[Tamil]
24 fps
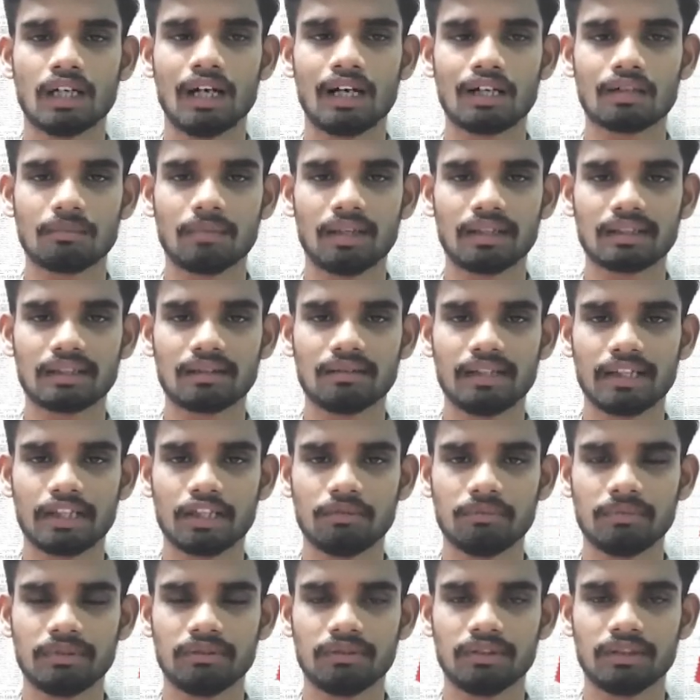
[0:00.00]
ஆறு மாதங்கள்
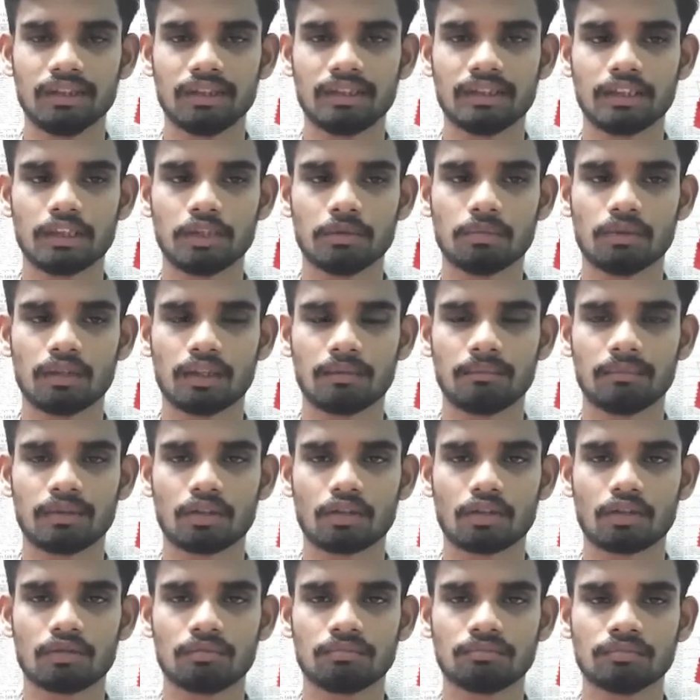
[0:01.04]
வரைக்கும் இது வந்து கெட்டு போகாமல்
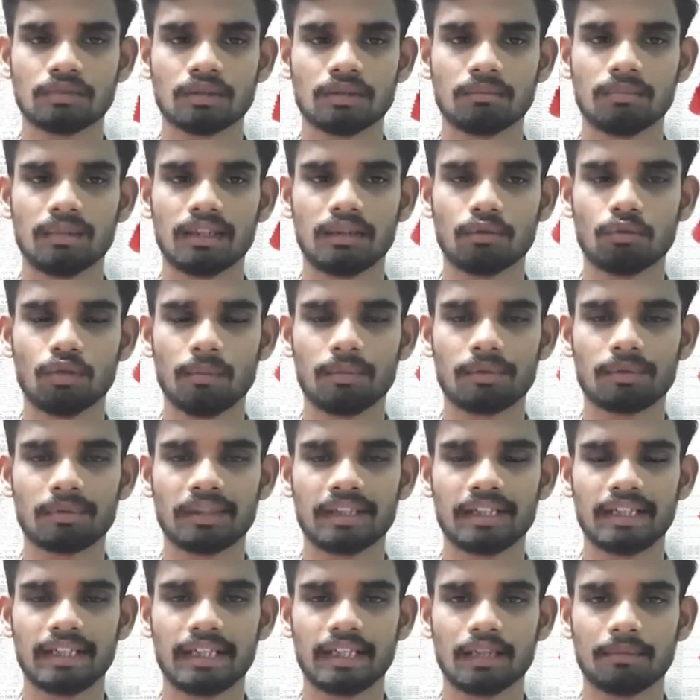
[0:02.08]
இருக்கும் பட் ஓப்பன்
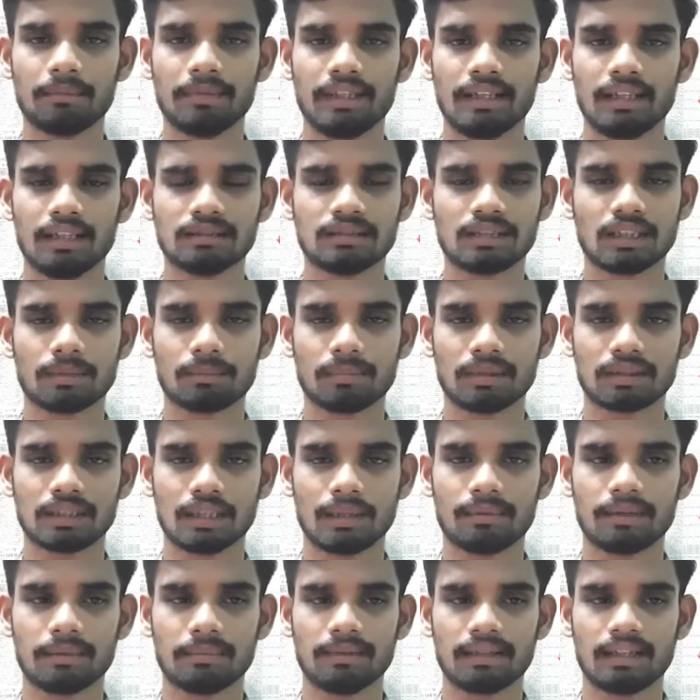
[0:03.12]
பண்ணிட்டீங்க அப்படின்னா சீக்கிரமாக
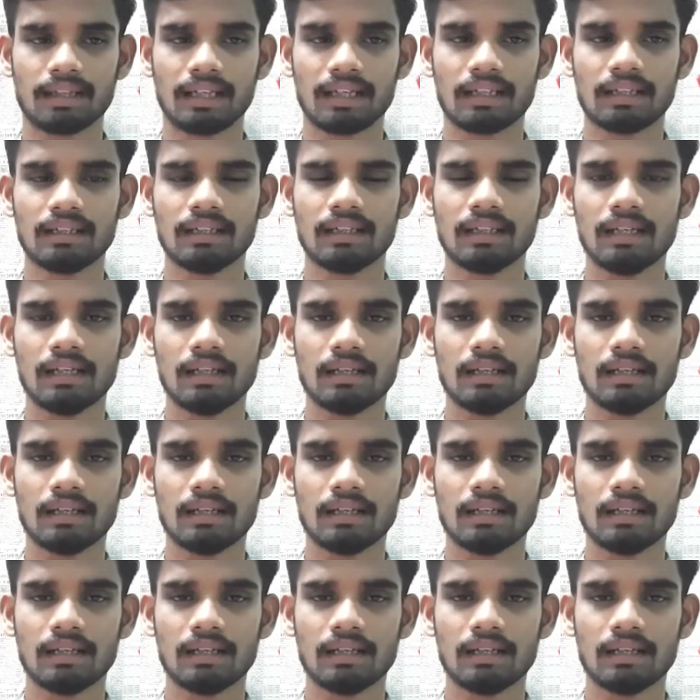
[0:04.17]
சாப்பிட பாருங்கள்